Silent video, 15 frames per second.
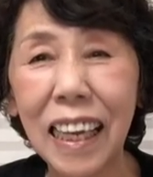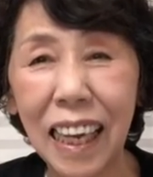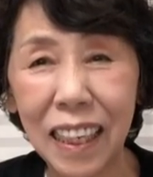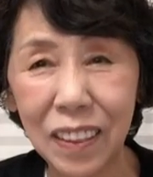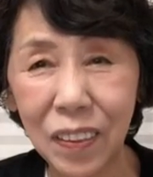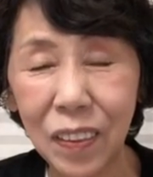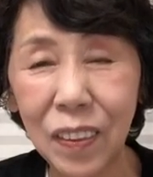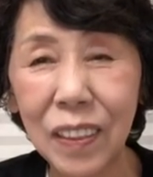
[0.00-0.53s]

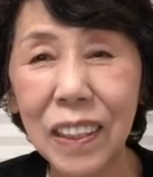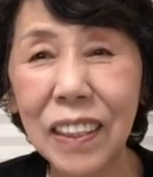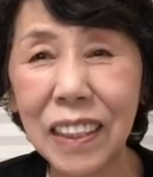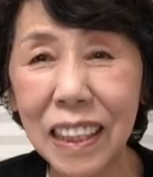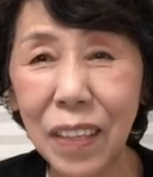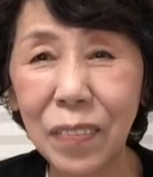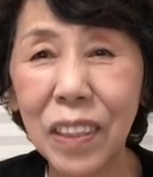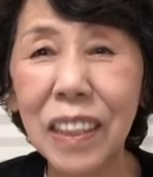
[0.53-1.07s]
あの購入
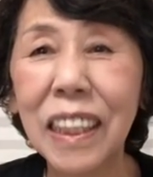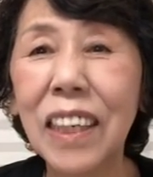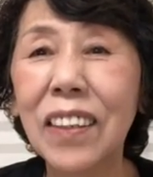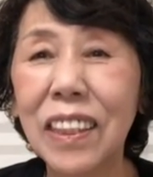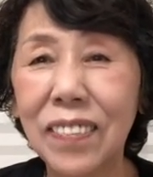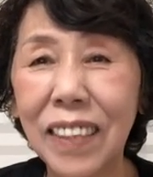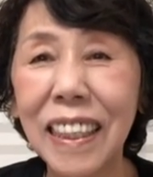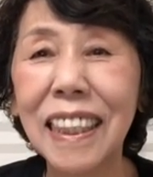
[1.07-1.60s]
して持ってお
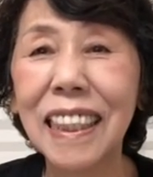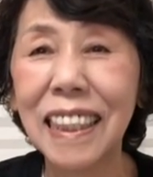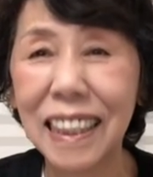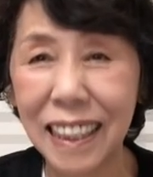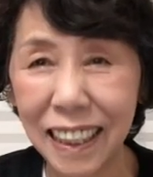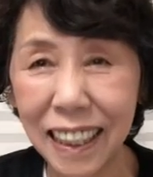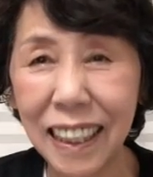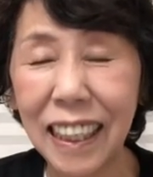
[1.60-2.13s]
ります
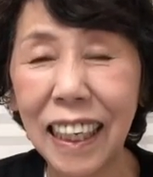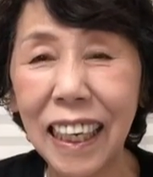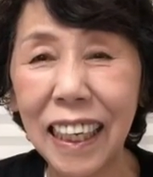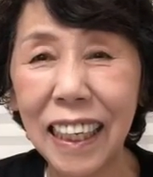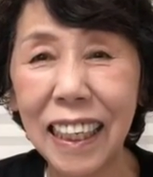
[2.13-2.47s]
し、